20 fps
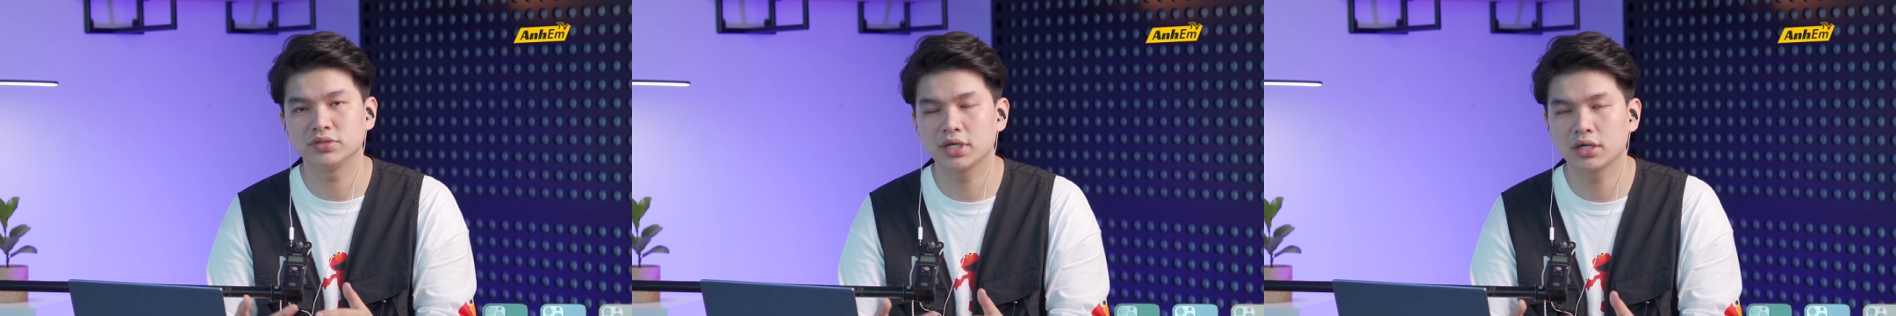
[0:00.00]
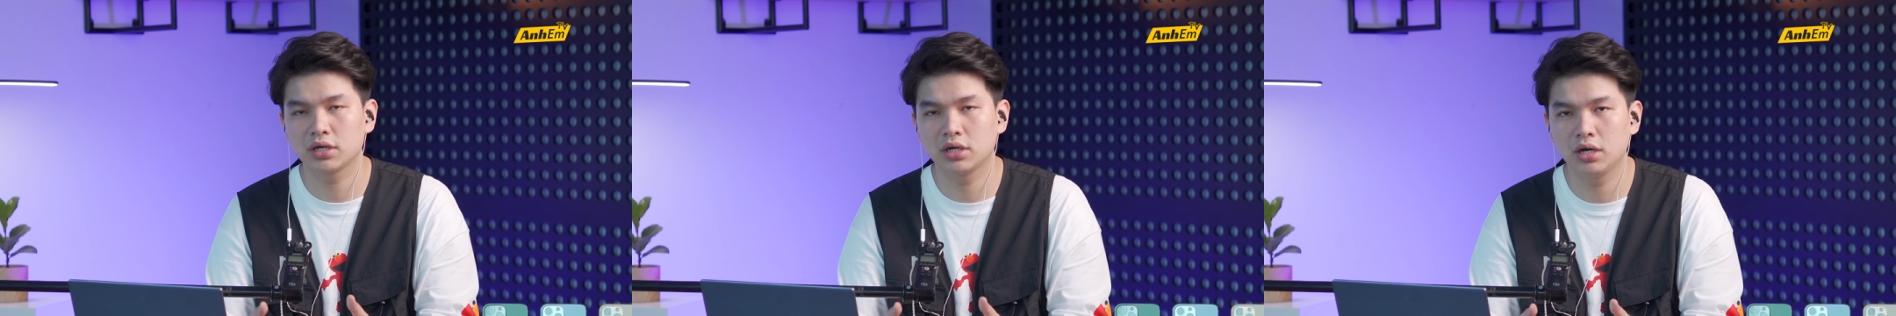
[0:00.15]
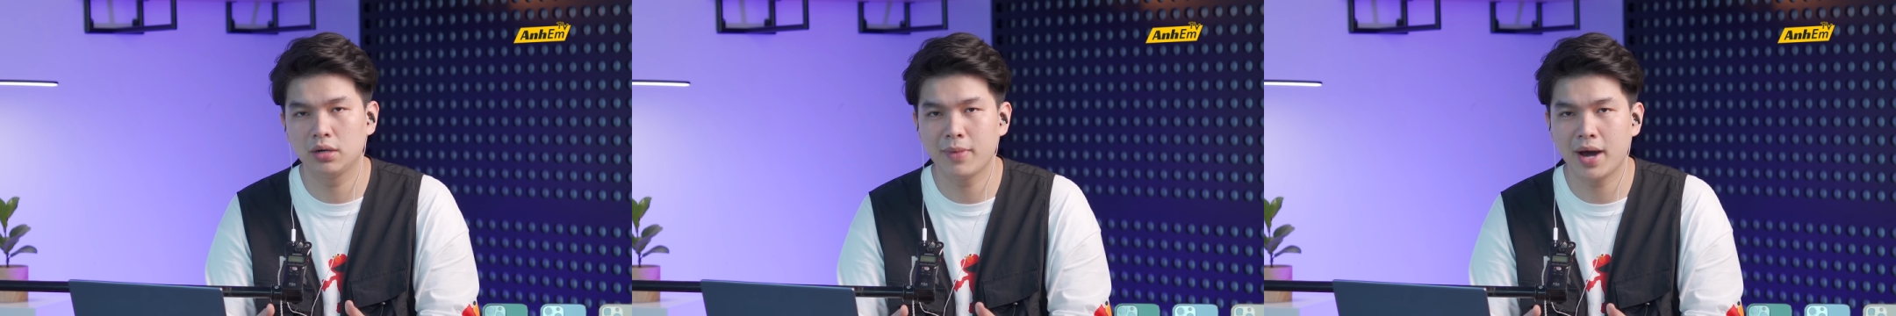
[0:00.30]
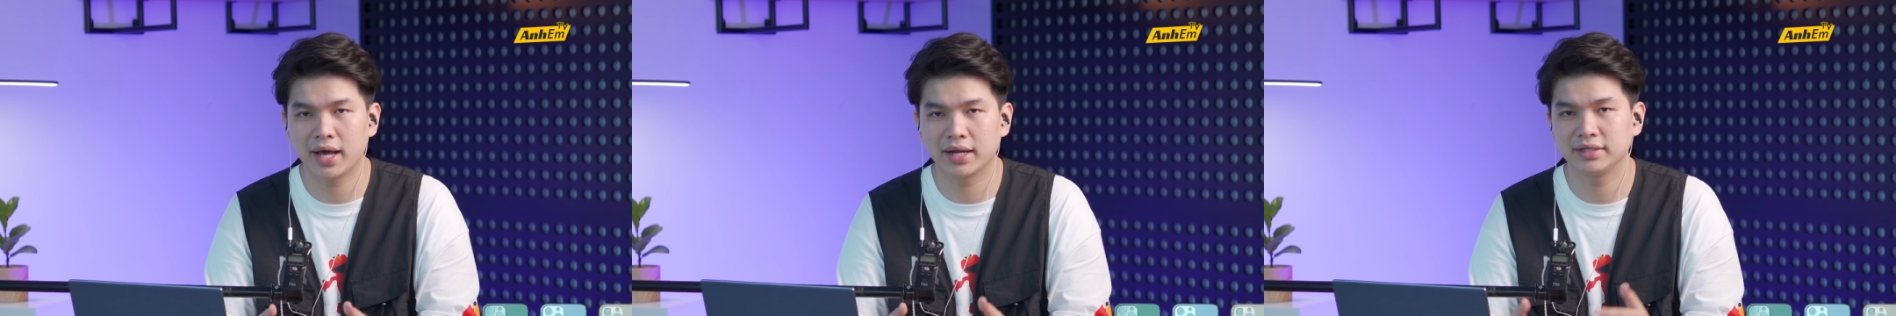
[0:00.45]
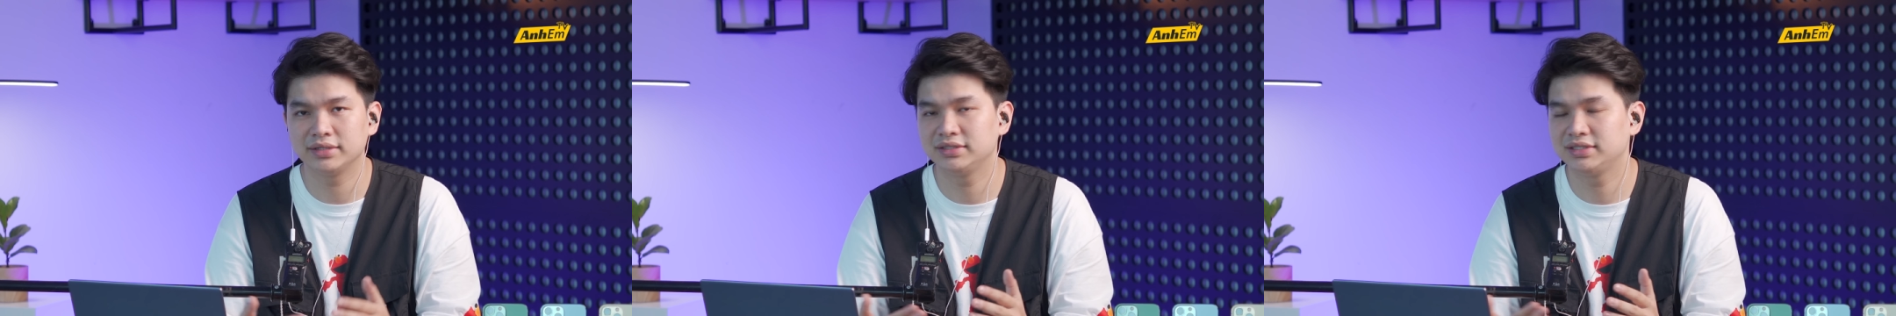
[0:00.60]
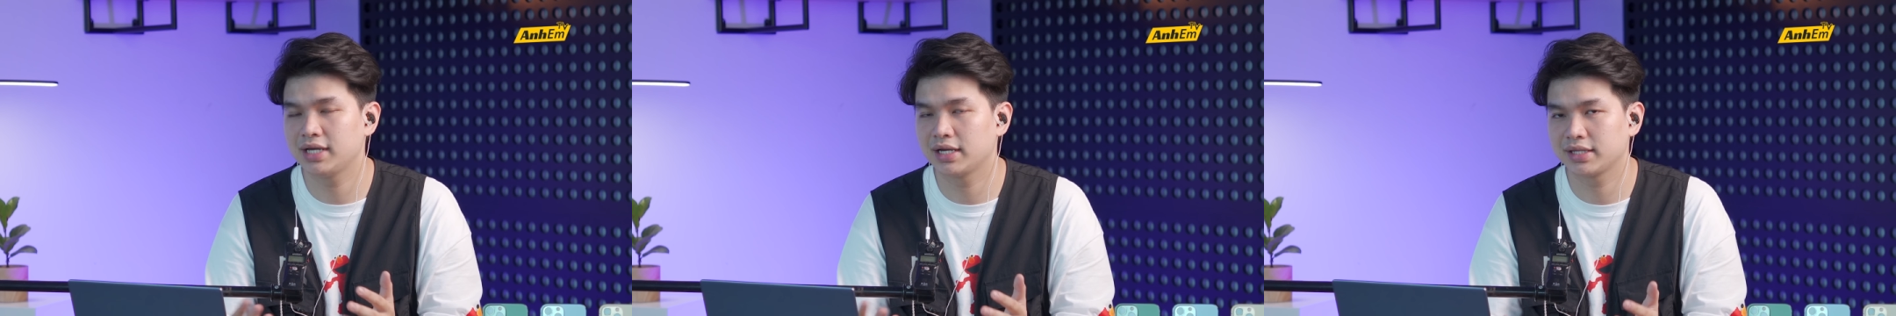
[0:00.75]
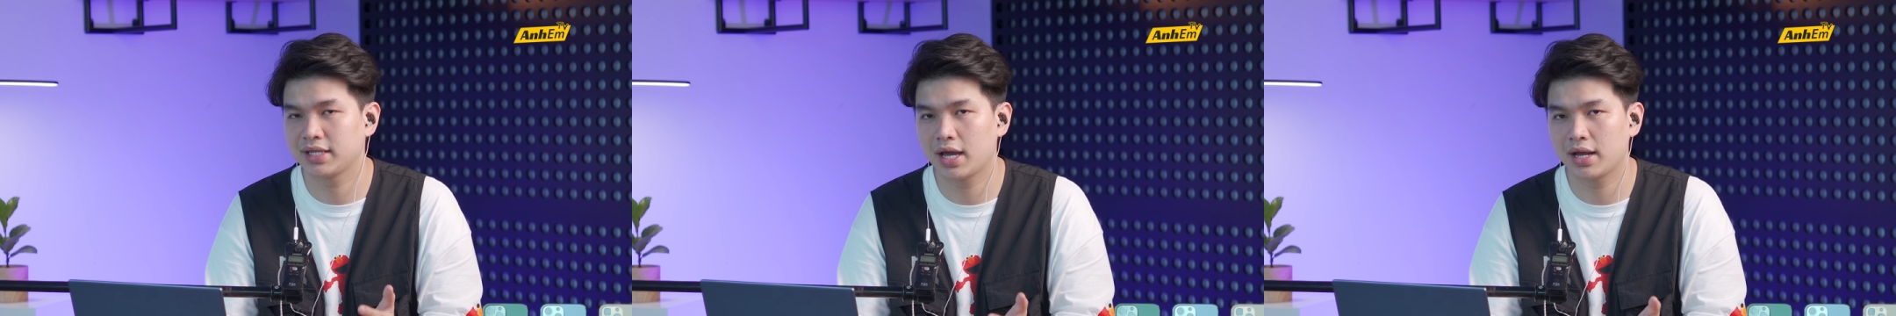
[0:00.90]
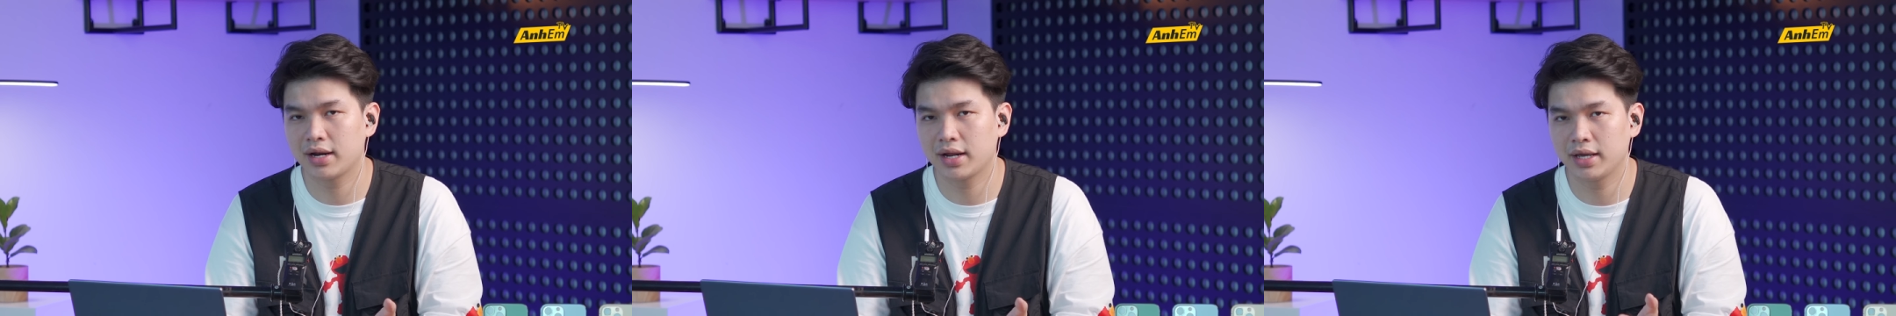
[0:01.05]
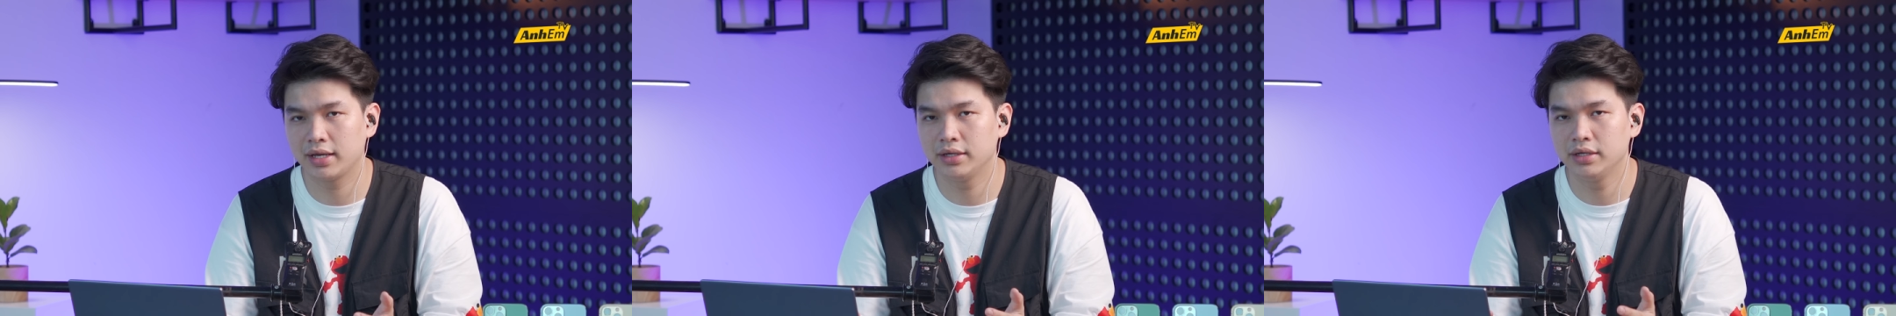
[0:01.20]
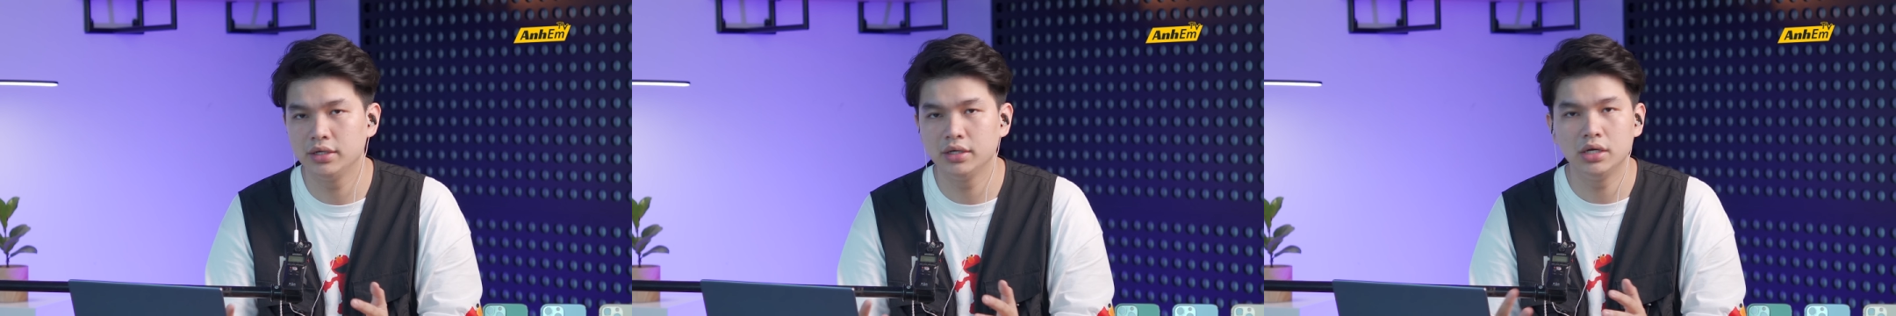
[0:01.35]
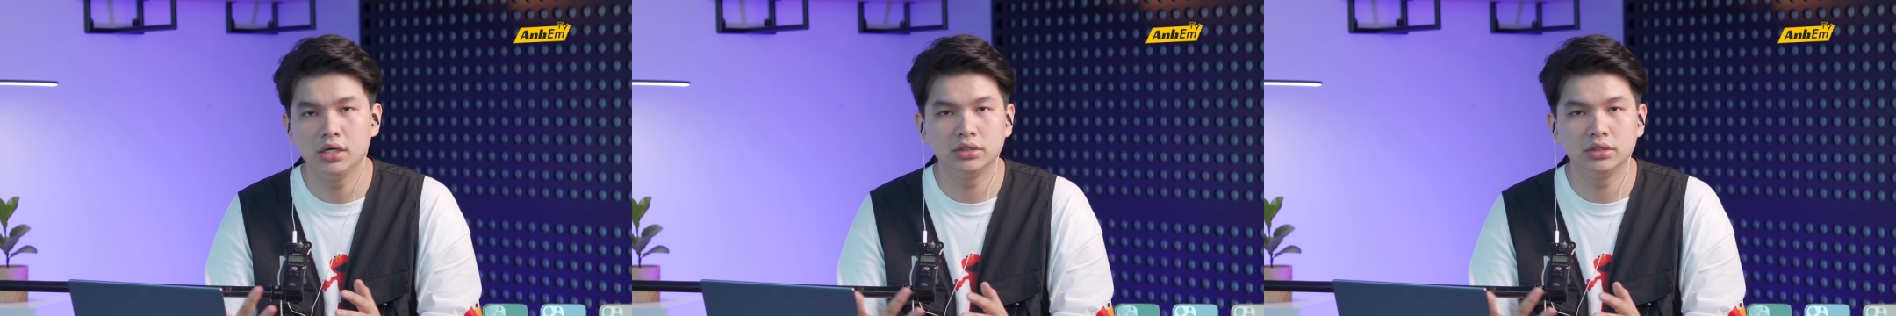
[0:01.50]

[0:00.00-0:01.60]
sắc cơ bản trang nhã này